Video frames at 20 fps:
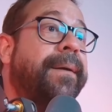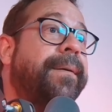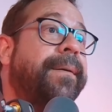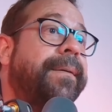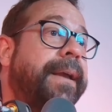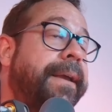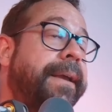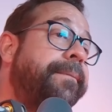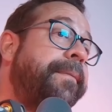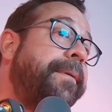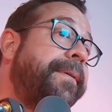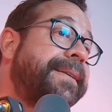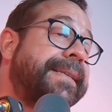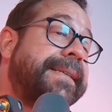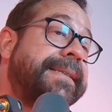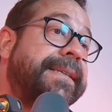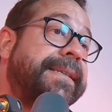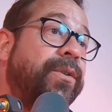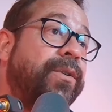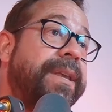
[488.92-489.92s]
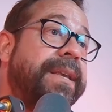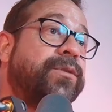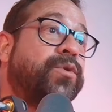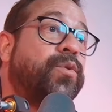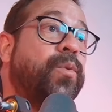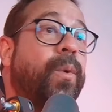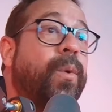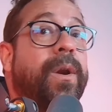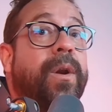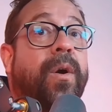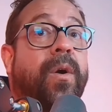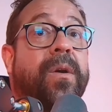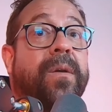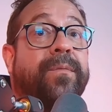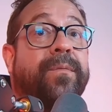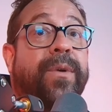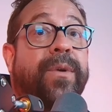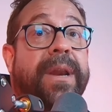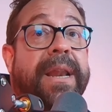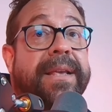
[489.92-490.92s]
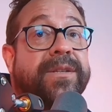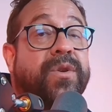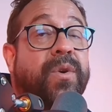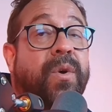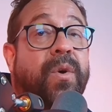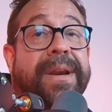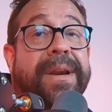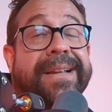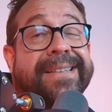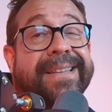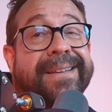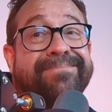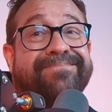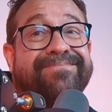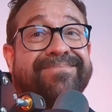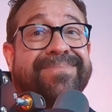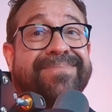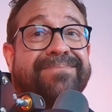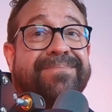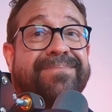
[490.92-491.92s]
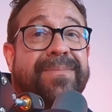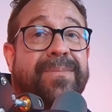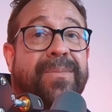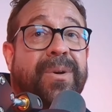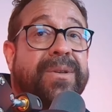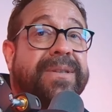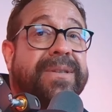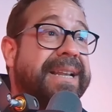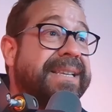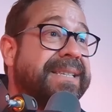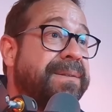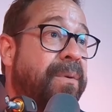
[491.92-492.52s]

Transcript: Eh, me vas a decir, oye, estuve fue la decisión correcta. Pues en ese